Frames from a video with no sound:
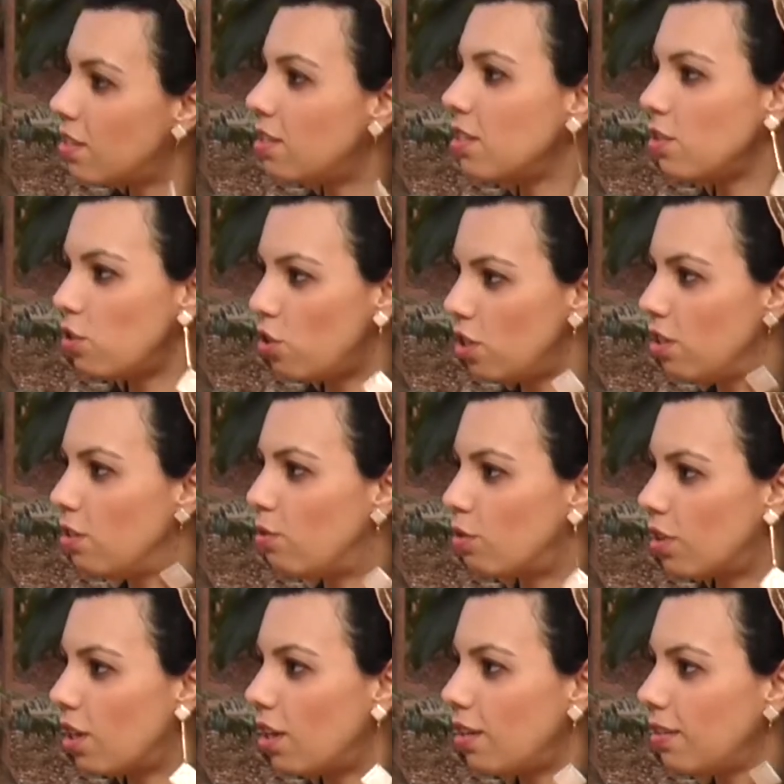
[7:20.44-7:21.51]
sentido,
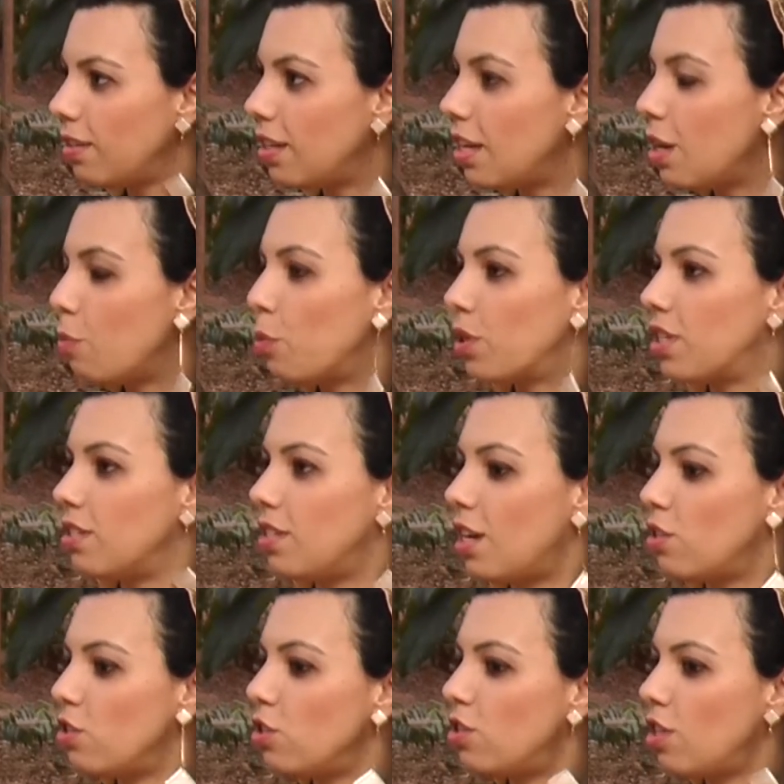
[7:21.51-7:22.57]
né? Porque se
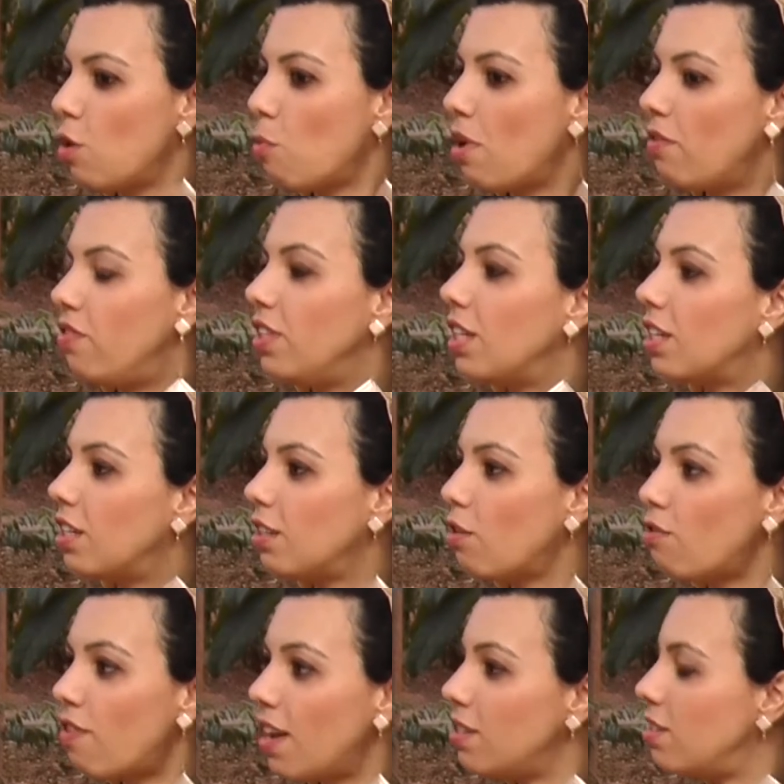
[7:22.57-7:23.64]
a gente tem uma vida que
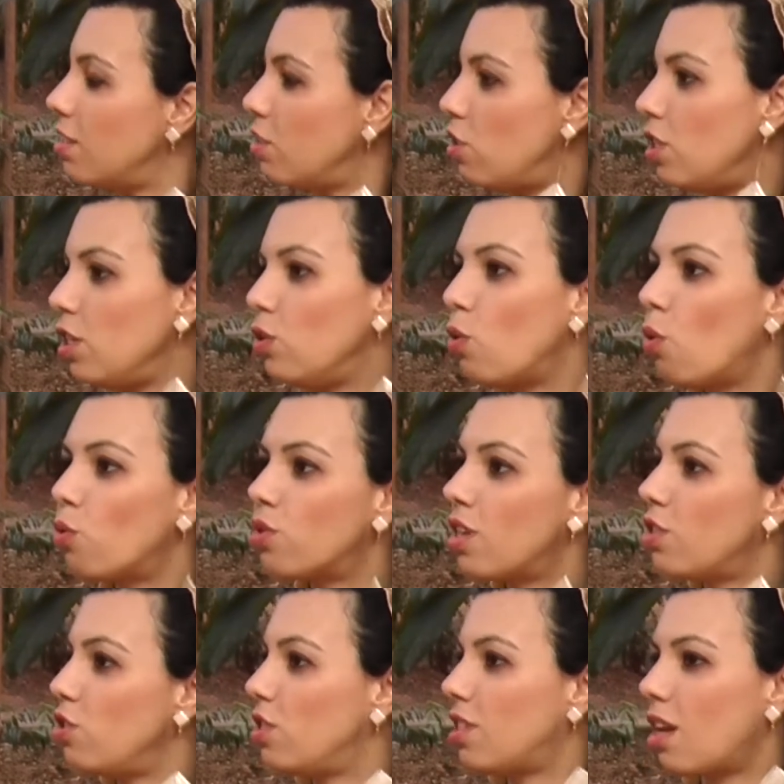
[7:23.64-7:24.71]
não faz sentido, ou se
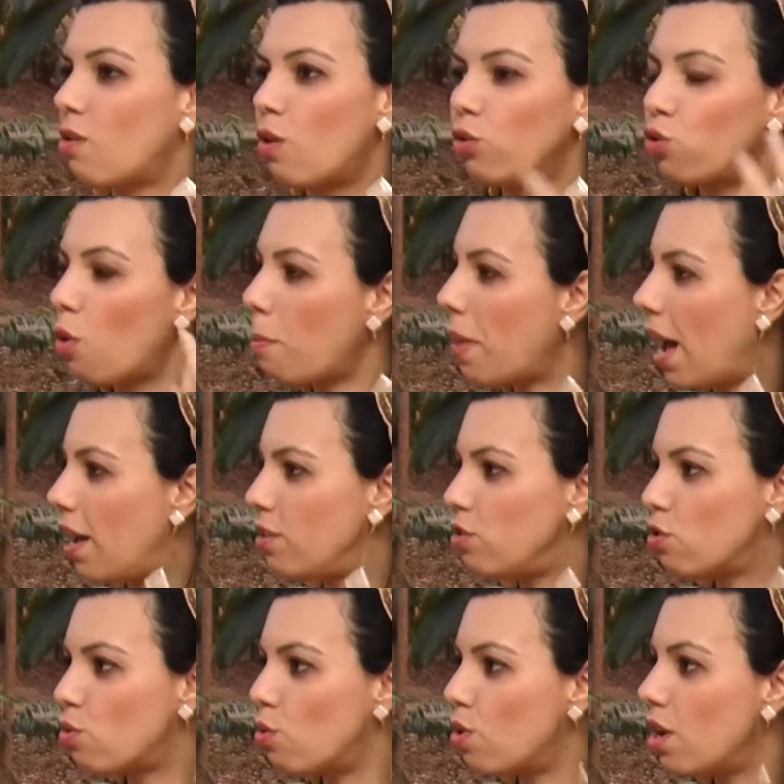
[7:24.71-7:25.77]
a gente está no
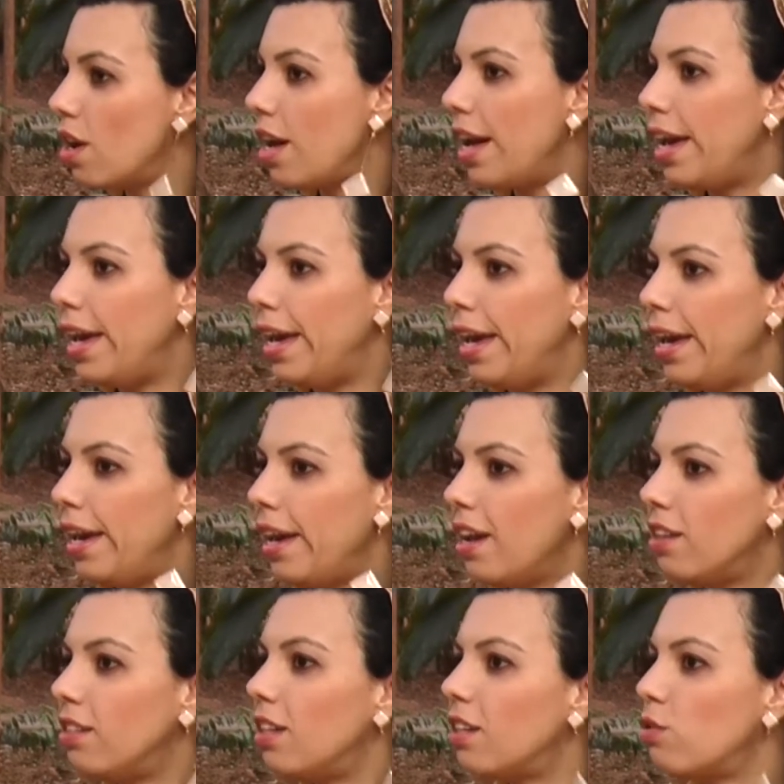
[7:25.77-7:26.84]
automático, é,
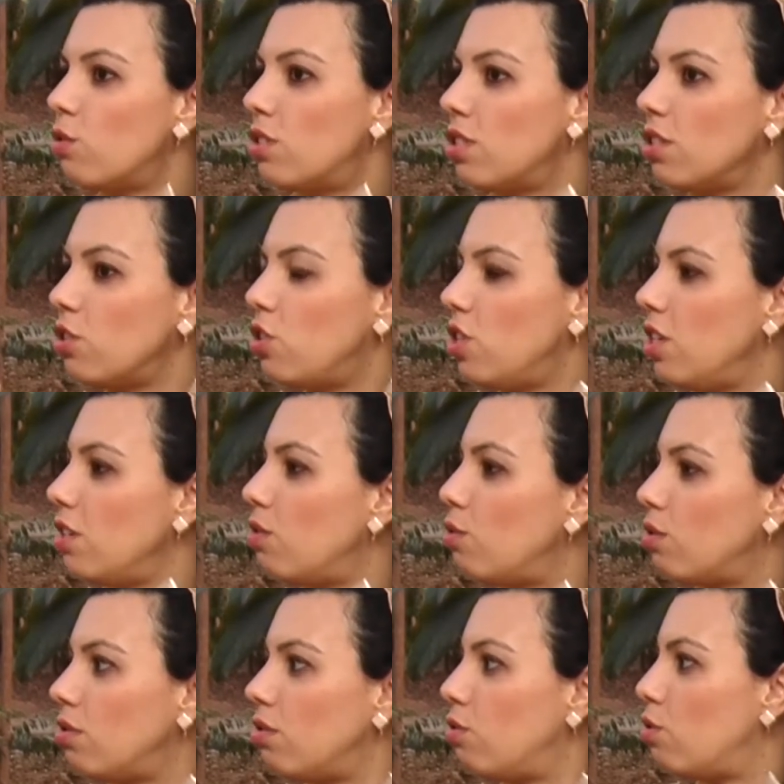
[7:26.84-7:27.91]
herdando
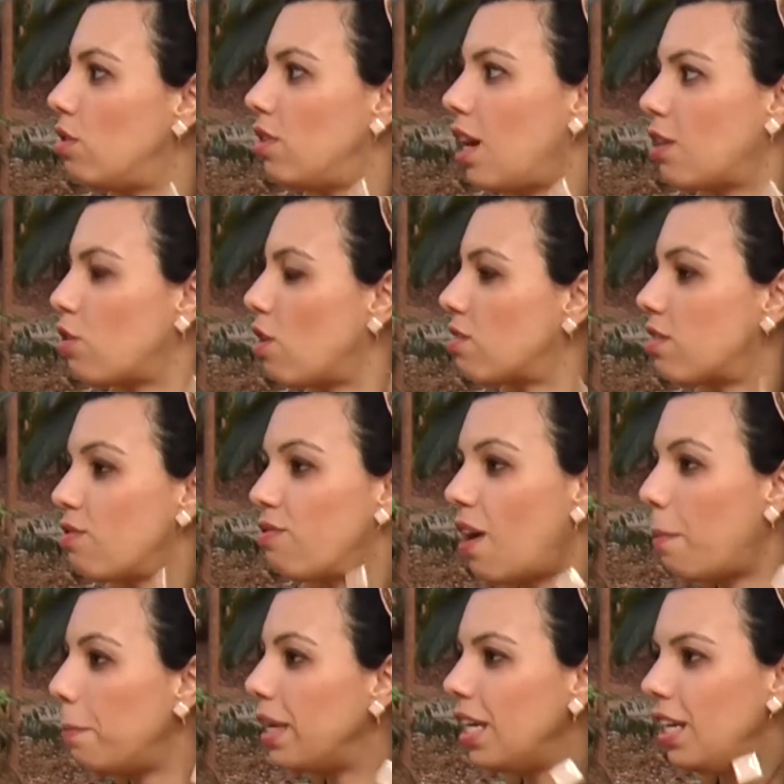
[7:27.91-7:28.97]
sentido do, da nossa
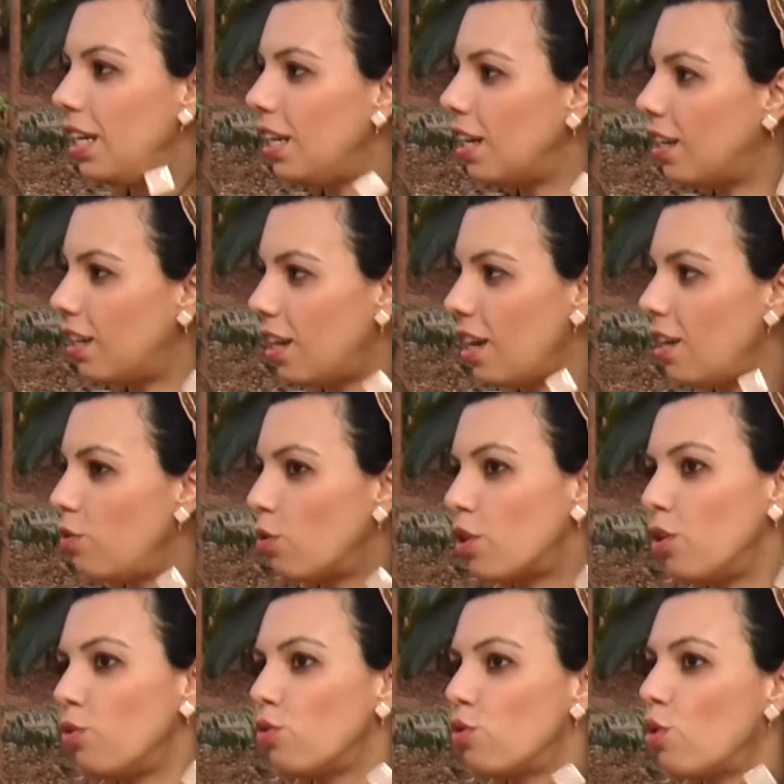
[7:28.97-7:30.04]
família, né, do
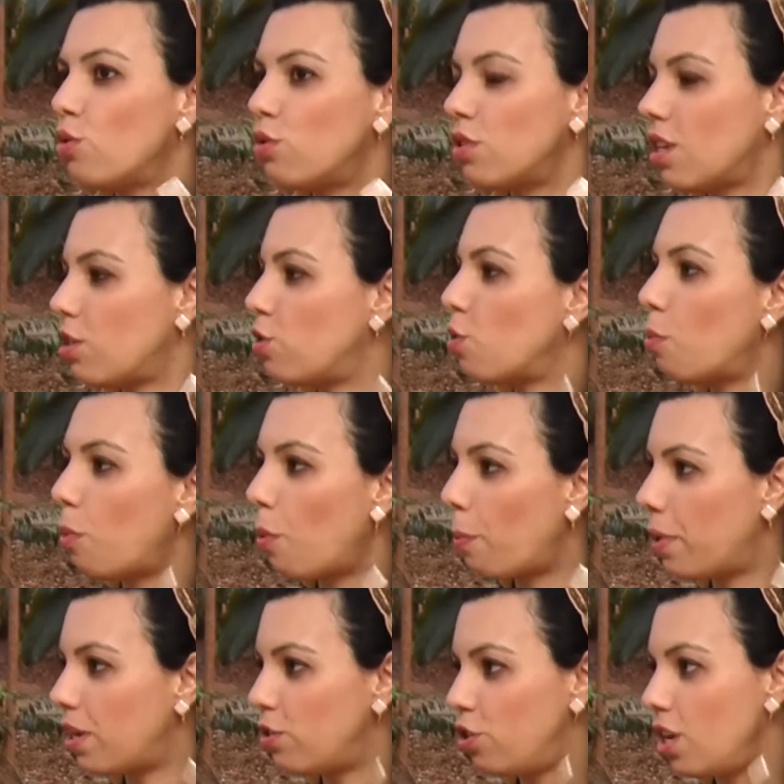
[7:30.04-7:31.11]
que os outros acham bom
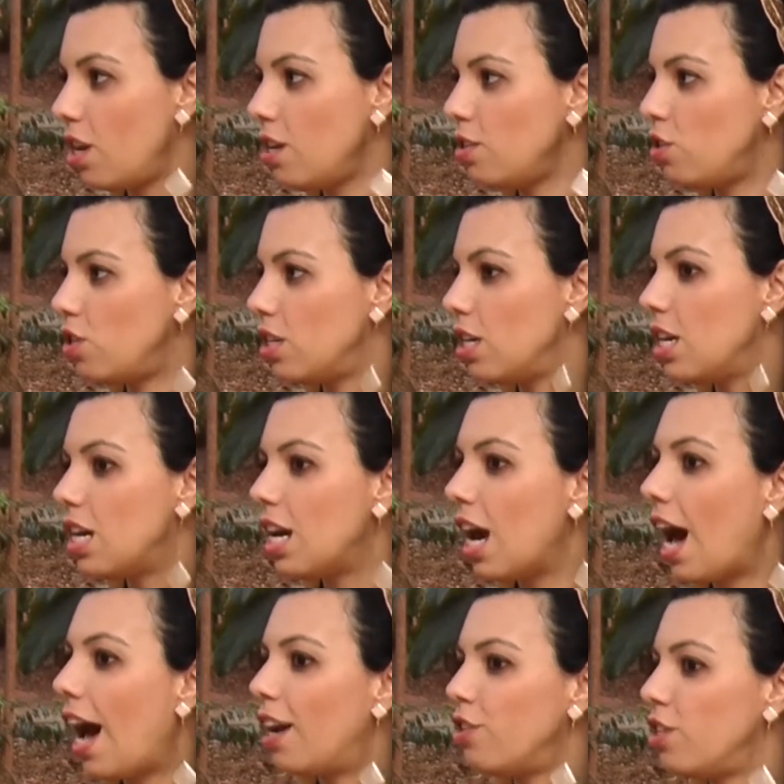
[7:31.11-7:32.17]
a gente,
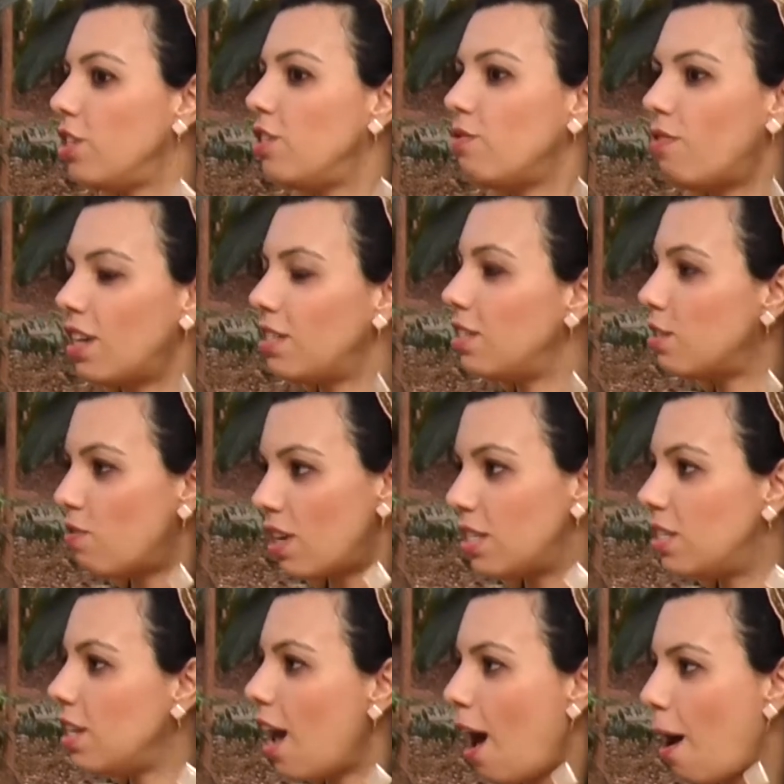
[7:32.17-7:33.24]
a gente vai se
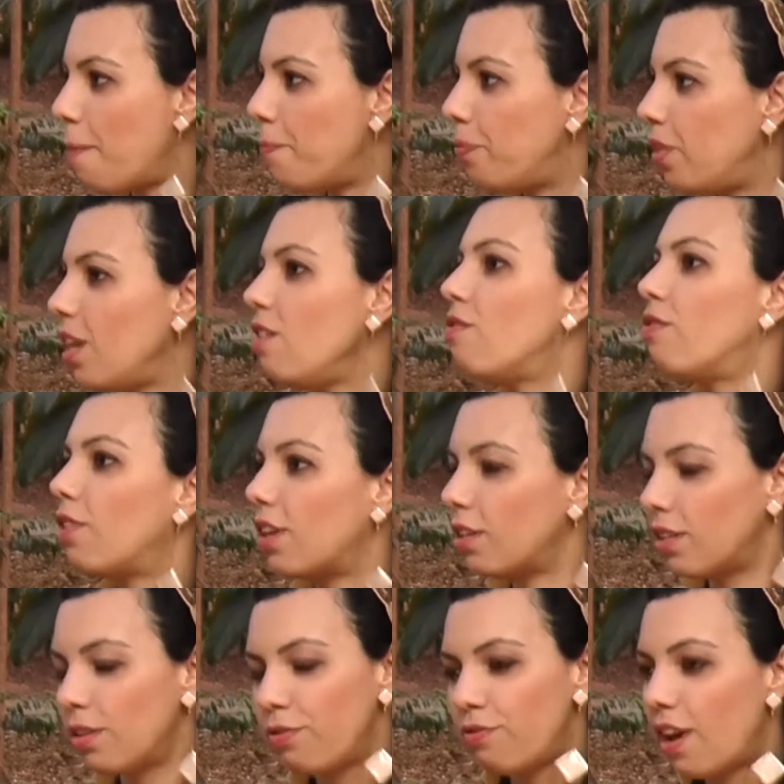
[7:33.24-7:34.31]
esvaziar. E,
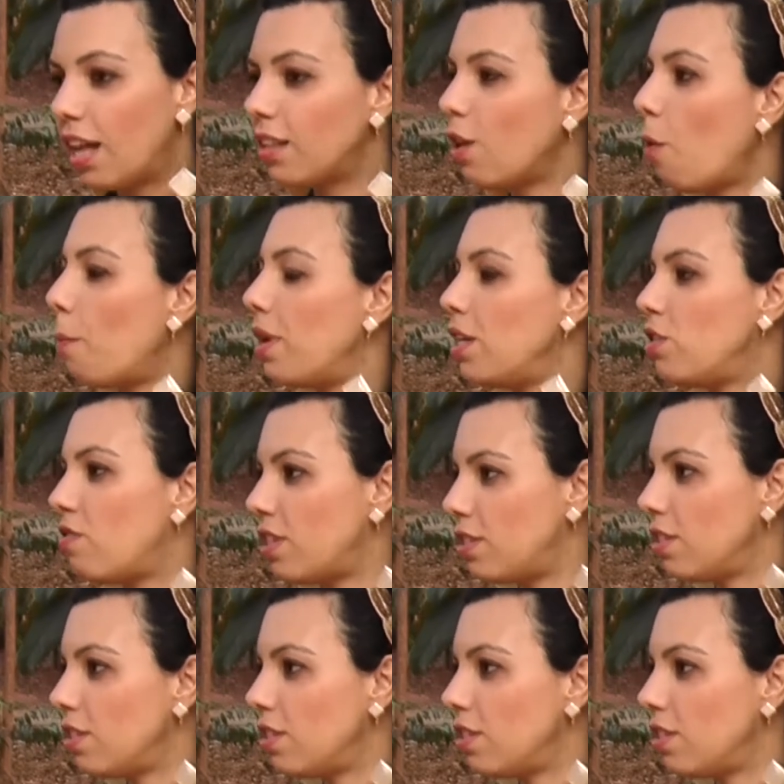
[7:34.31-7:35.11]
e fatalmente vai